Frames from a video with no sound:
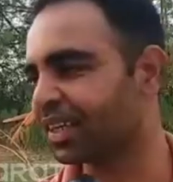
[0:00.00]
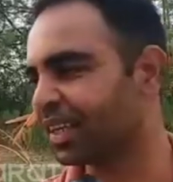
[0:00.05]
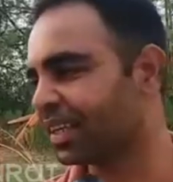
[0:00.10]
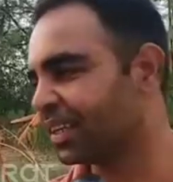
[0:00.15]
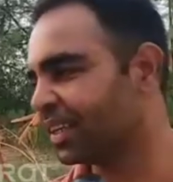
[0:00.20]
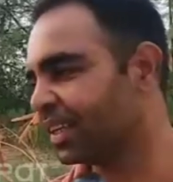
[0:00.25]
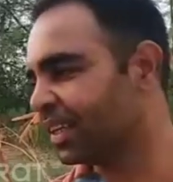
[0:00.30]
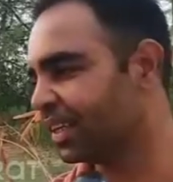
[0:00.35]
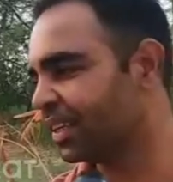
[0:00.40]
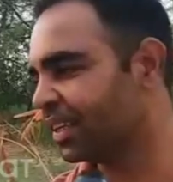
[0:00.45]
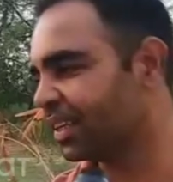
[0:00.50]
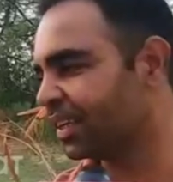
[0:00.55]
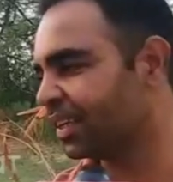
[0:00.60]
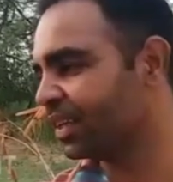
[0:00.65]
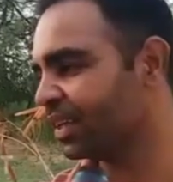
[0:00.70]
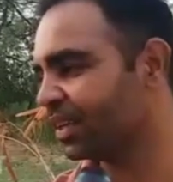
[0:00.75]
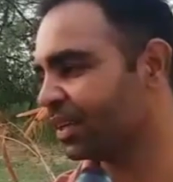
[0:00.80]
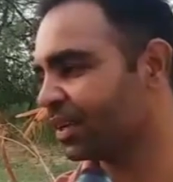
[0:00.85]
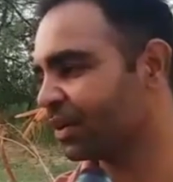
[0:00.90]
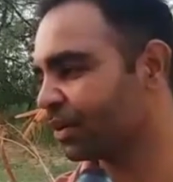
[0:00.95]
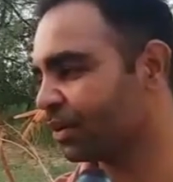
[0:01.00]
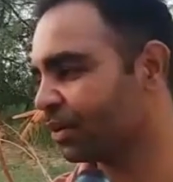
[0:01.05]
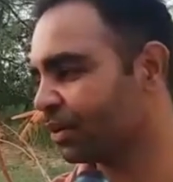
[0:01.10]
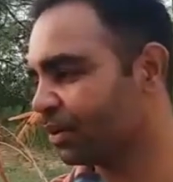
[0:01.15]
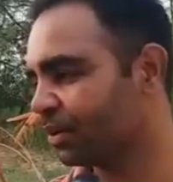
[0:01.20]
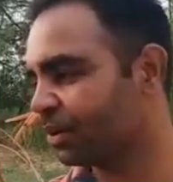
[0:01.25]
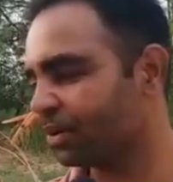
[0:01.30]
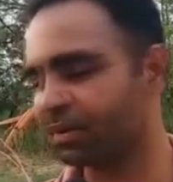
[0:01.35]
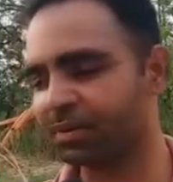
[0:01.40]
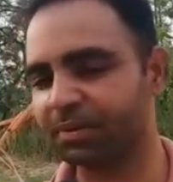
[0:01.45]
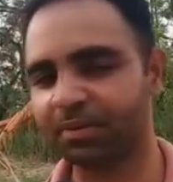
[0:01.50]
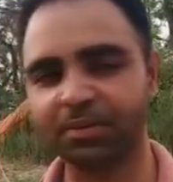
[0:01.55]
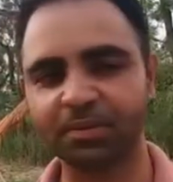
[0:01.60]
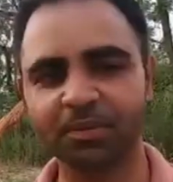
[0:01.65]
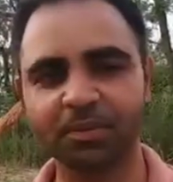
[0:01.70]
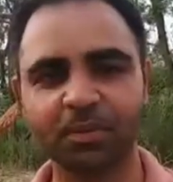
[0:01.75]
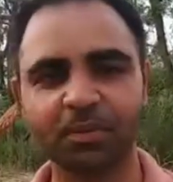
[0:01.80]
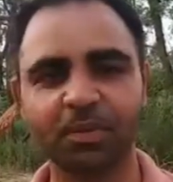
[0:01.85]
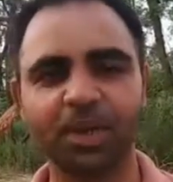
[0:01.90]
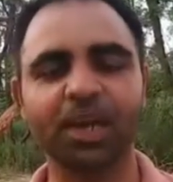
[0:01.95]
खेती को
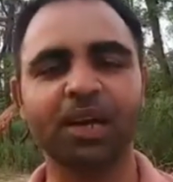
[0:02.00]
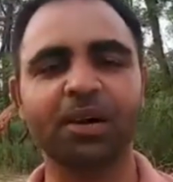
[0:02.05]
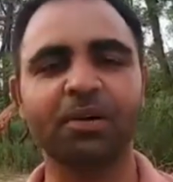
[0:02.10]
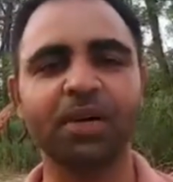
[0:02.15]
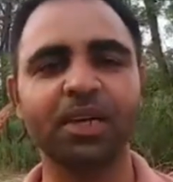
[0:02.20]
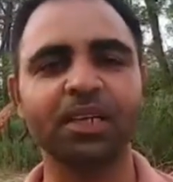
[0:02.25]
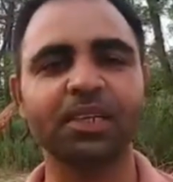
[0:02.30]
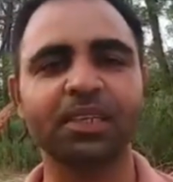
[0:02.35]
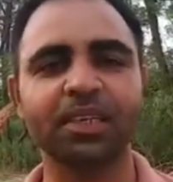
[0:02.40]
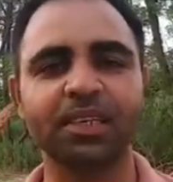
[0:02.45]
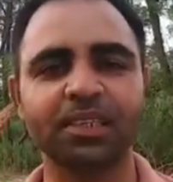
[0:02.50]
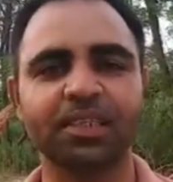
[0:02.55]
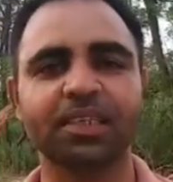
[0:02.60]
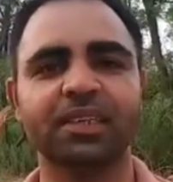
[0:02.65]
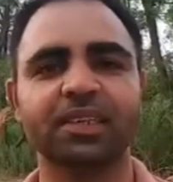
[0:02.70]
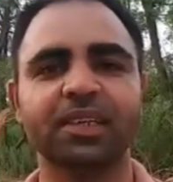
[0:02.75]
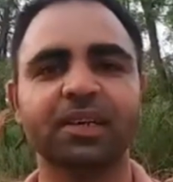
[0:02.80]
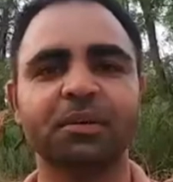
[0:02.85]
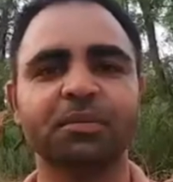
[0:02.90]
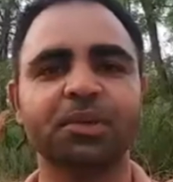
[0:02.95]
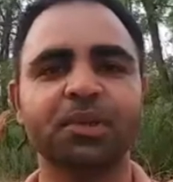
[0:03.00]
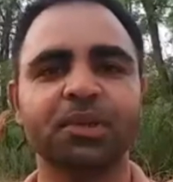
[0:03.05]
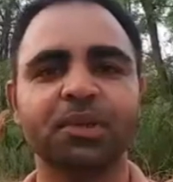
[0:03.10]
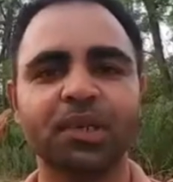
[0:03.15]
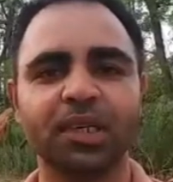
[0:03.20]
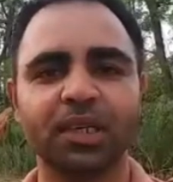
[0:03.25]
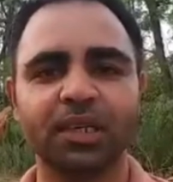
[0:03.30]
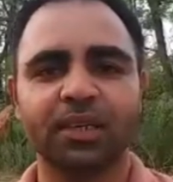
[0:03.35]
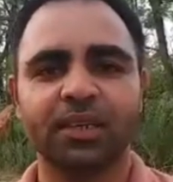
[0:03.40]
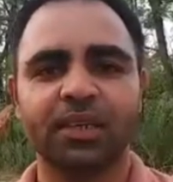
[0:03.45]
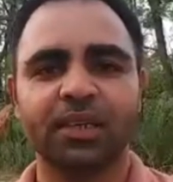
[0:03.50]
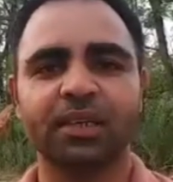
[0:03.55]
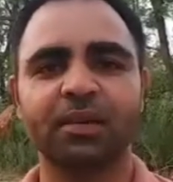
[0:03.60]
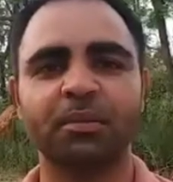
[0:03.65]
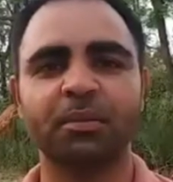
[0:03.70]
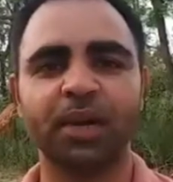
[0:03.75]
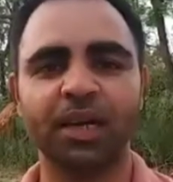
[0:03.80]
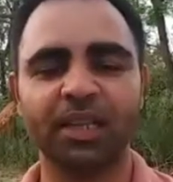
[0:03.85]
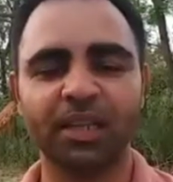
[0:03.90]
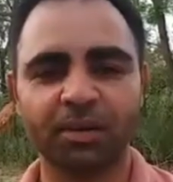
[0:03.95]
बढ़ावा नहीं दे सकते हम क्योंकि
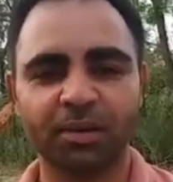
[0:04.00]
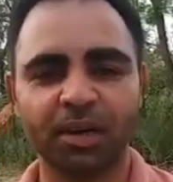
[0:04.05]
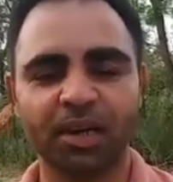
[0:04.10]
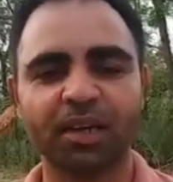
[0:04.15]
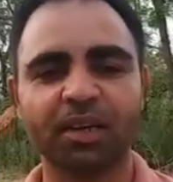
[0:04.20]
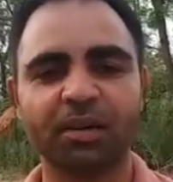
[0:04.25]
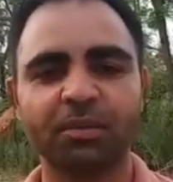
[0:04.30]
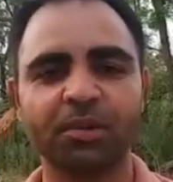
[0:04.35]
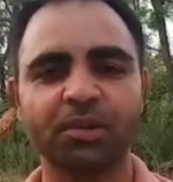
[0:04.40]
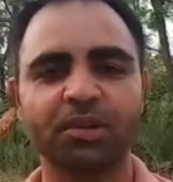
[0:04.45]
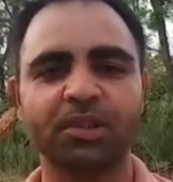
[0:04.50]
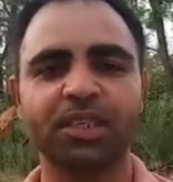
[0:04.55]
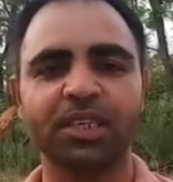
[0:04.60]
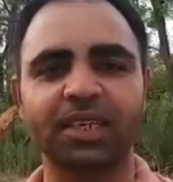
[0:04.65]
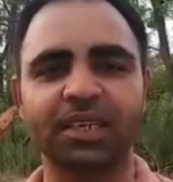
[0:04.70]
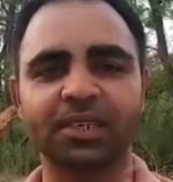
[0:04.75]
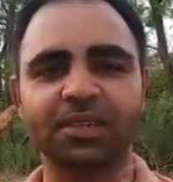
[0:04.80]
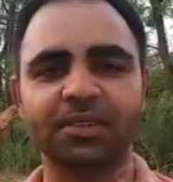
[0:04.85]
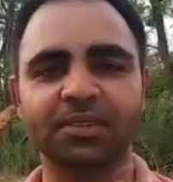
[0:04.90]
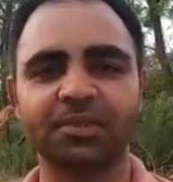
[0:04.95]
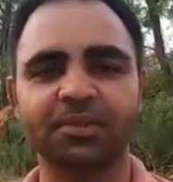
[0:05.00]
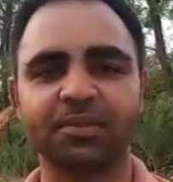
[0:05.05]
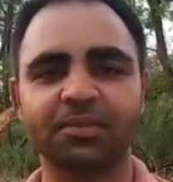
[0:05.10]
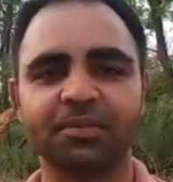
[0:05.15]
पैदावार कम होती है